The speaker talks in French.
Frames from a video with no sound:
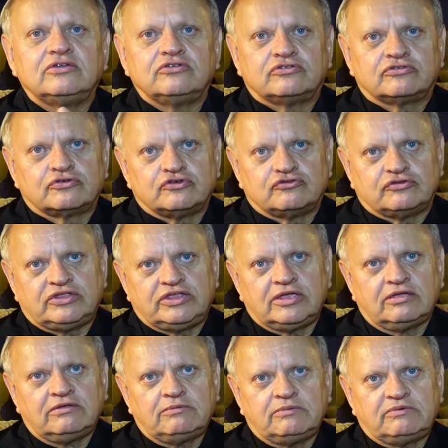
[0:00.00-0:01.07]
Ce que je veux
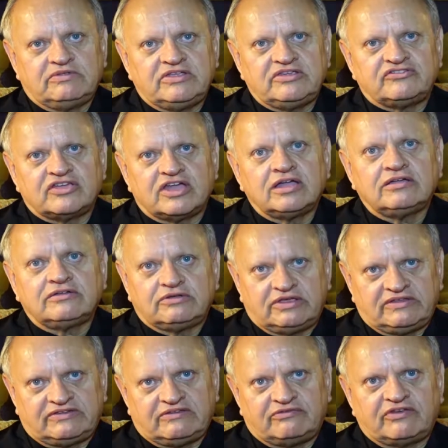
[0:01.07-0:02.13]
dire, déjà,
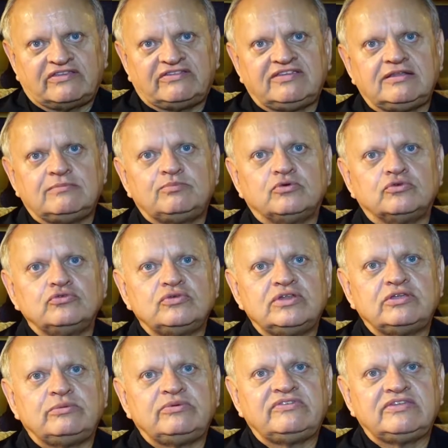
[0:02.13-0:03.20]
c'est facile pour nous
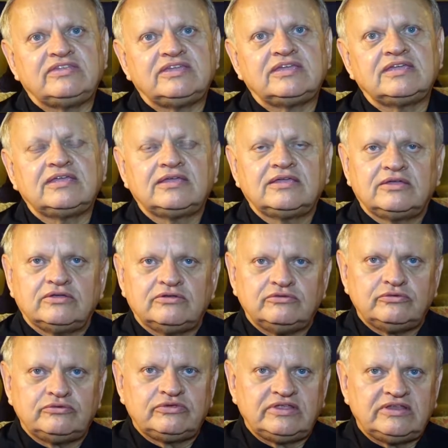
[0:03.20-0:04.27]
les cuisiniers
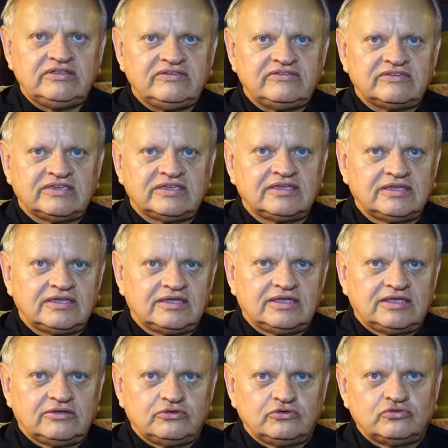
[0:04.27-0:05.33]
d'utiliser
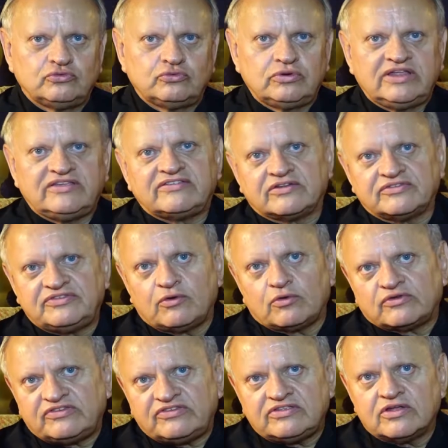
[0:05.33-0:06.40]
tous les
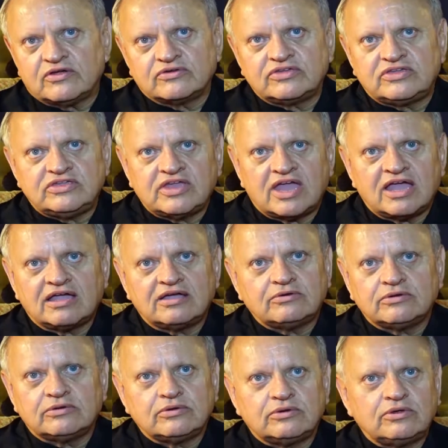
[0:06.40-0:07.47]
antioxydants qu'il y a.
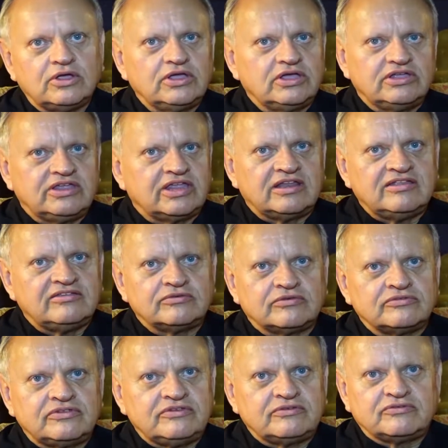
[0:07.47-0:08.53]
Euh, il y a des
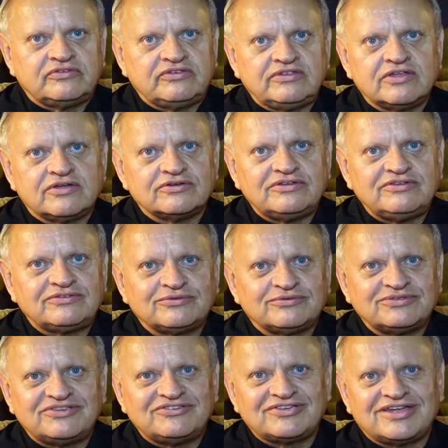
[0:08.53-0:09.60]
antioxydants qui
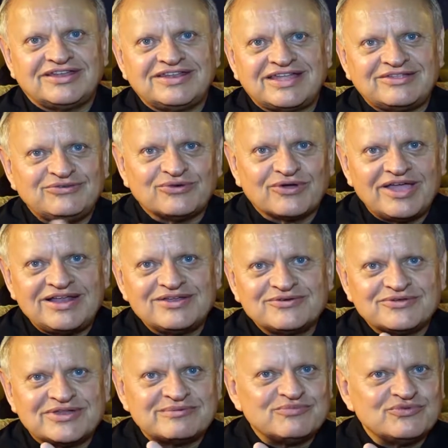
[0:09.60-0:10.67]
sont déjà naturels,
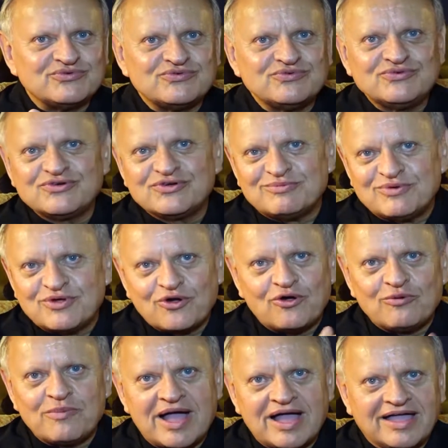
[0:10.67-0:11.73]
qu'on a beaucoup, comme le
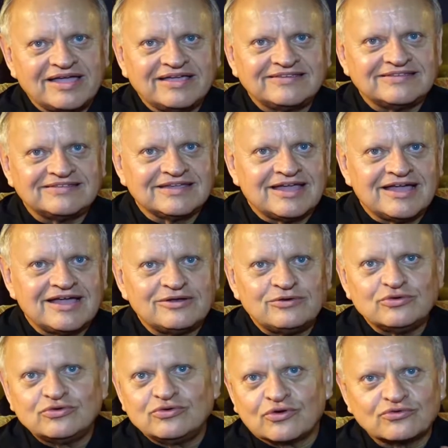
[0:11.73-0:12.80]
romarin, etc.,
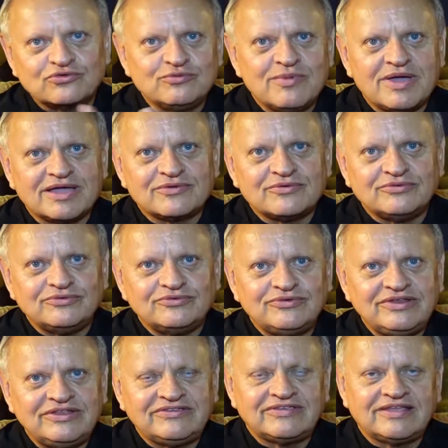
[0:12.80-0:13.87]
le curcuma qu'on
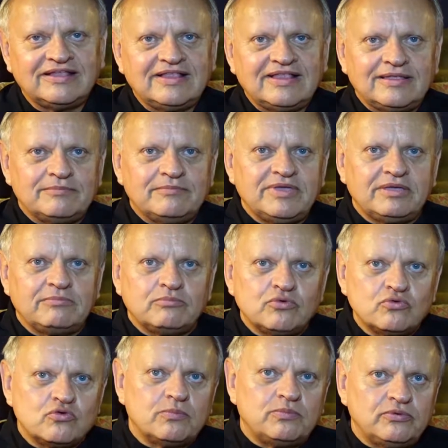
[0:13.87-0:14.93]
utilise, mais
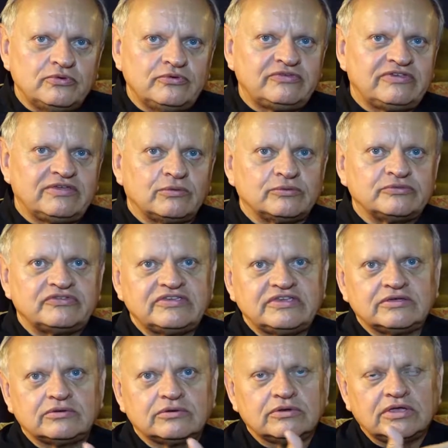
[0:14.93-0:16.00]
beaucoup plus. Et on
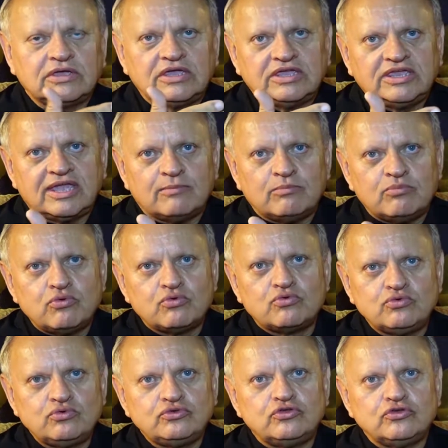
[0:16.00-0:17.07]
sait qu'il y a
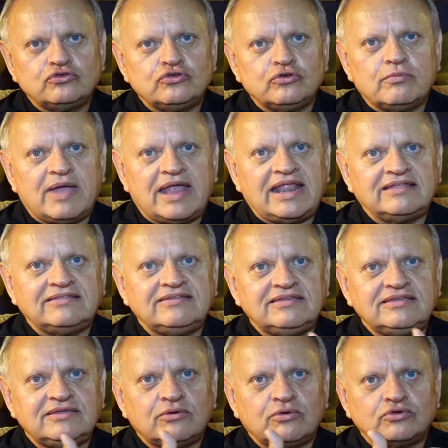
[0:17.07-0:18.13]
beaucoup de,
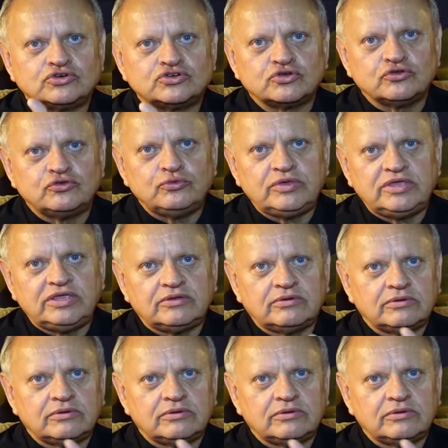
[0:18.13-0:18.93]
maladies aujourd'hui.